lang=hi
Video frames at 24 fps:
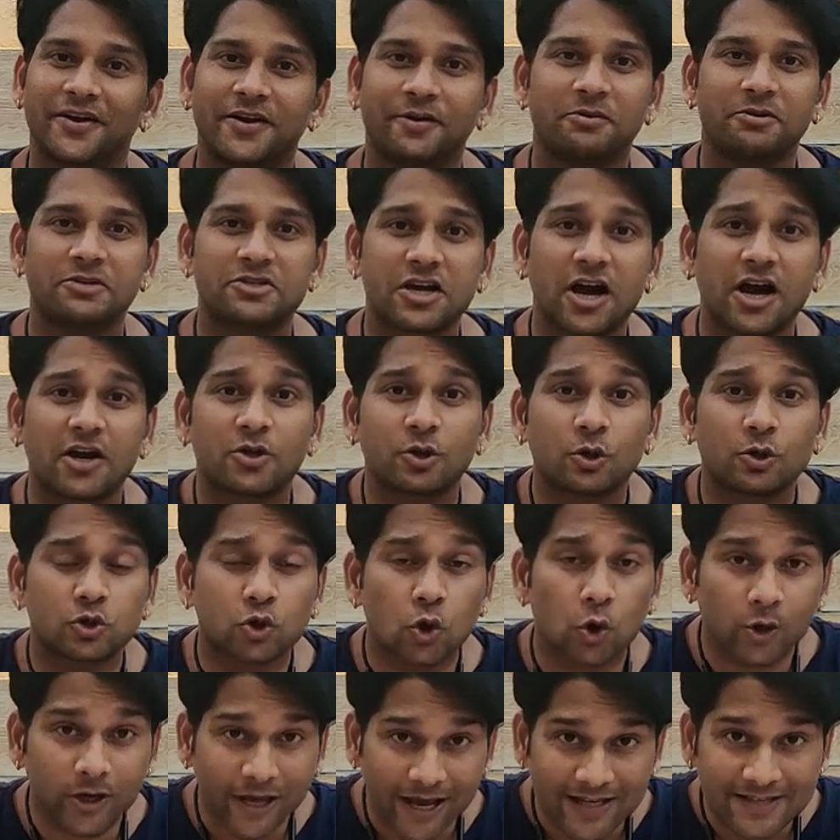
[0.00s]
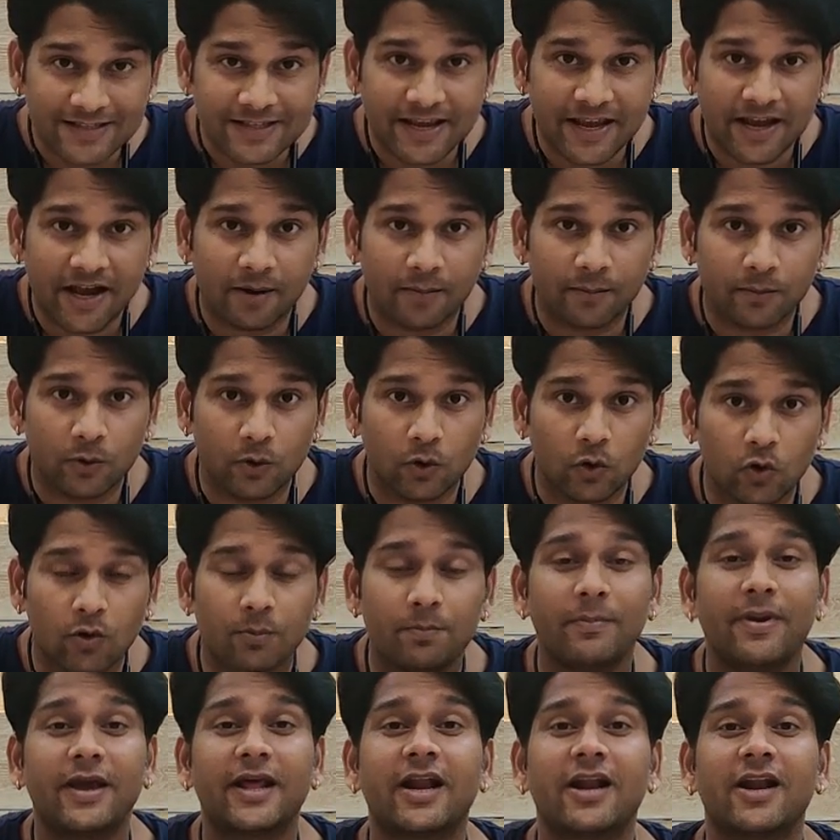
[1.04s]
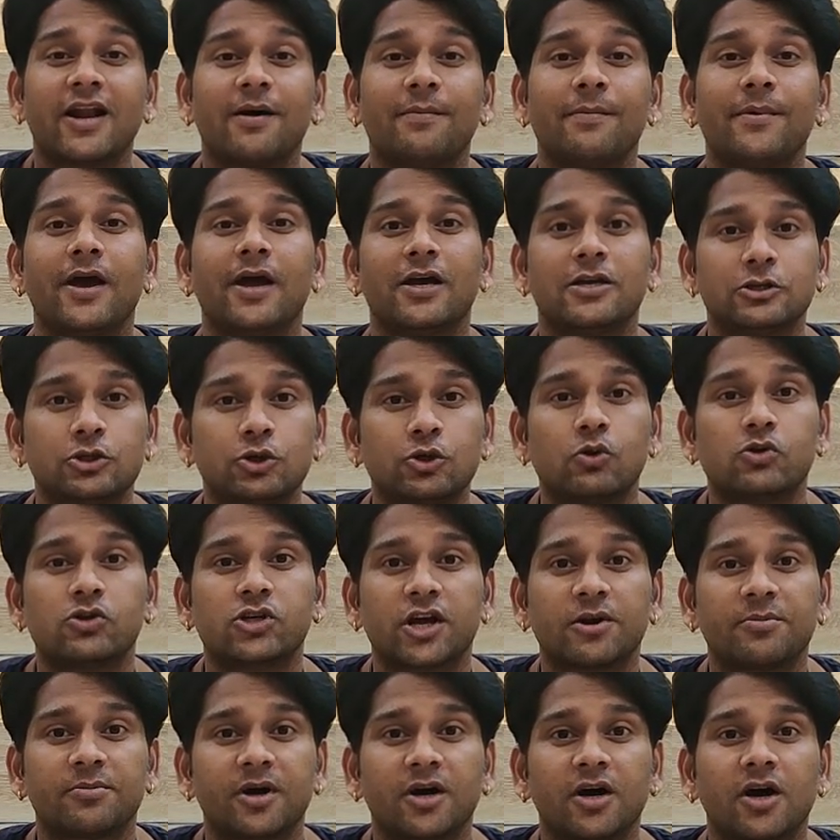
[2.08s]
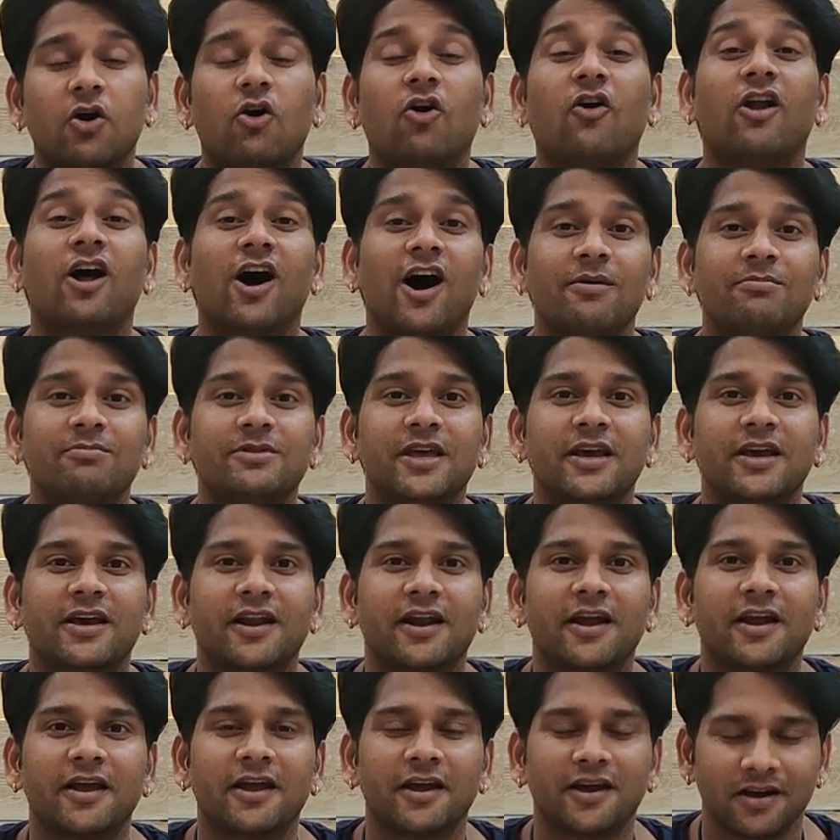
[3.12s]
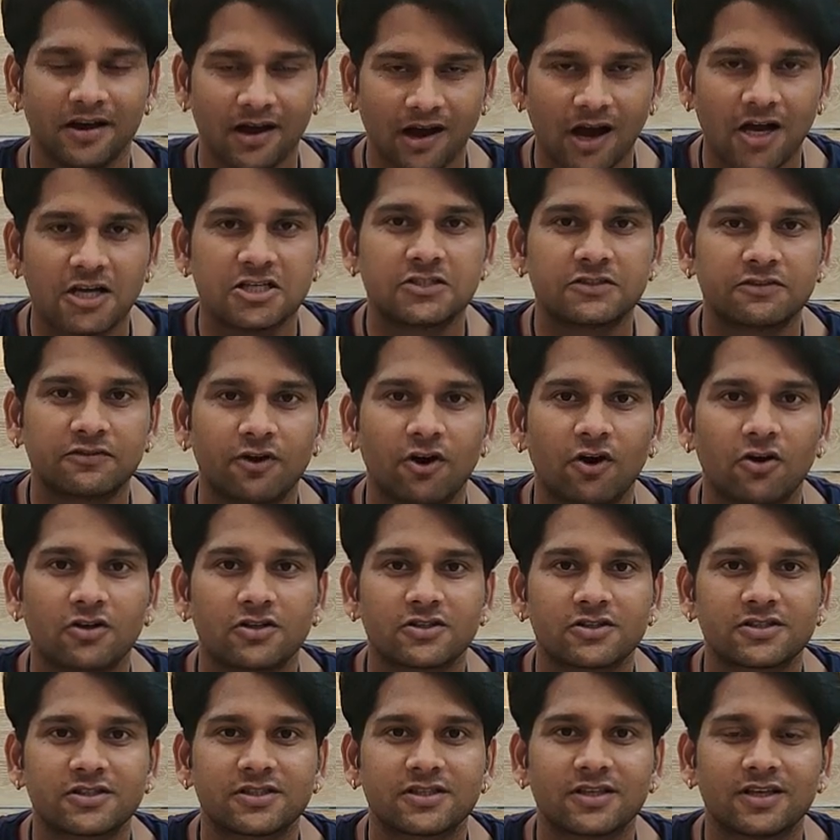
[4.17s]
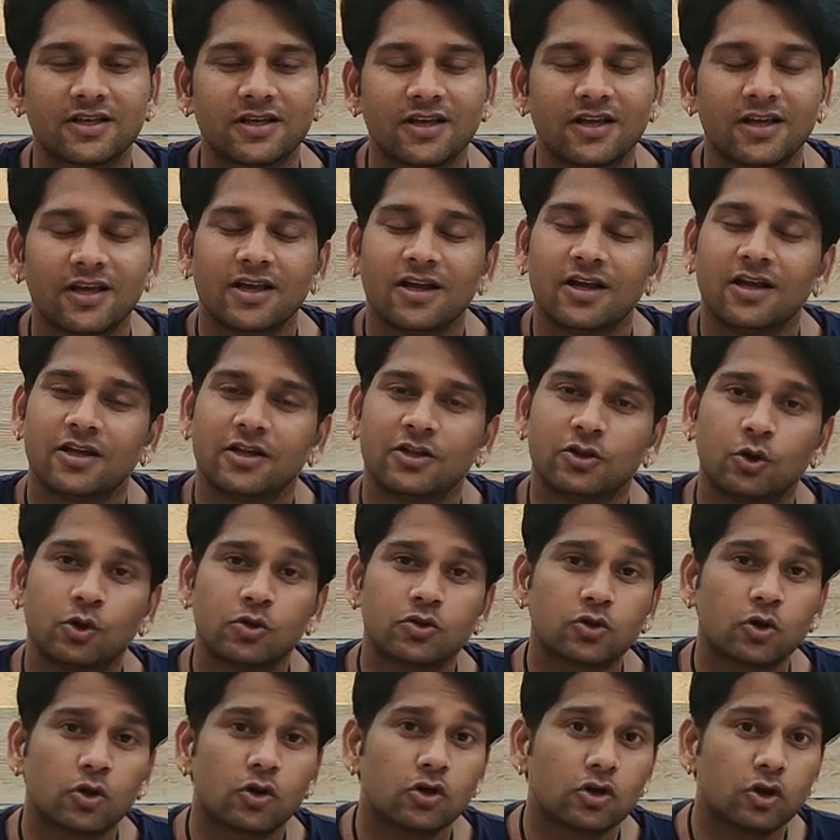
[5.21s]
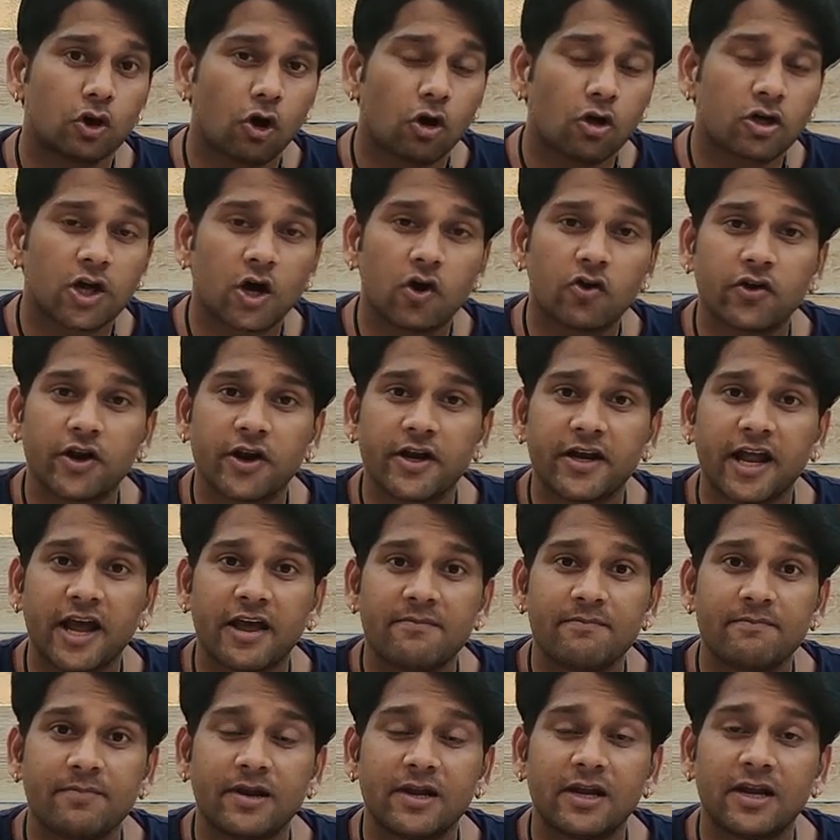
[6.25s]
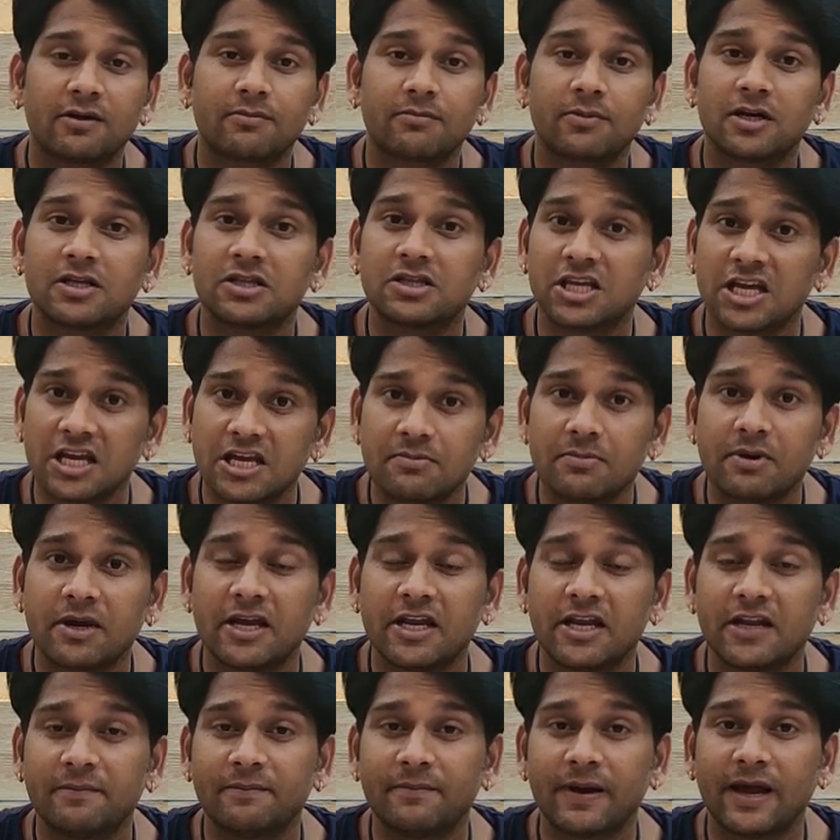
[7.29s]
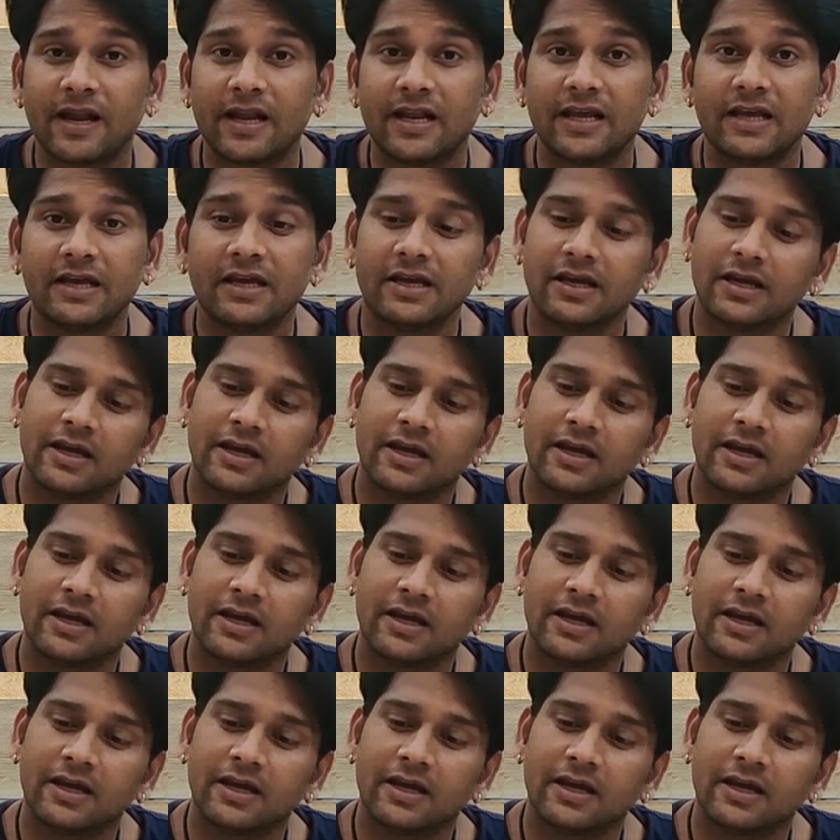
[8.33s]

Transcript: नमस्कार दोस्तों कैसे हैं आप लोग मेरा नाम है अंशुल शर्मा और आप देख रहे हैं अंश ब्लॉग्स दोस्तों लॉकडाउन के टाइम पे लगभग तीन महीने पहले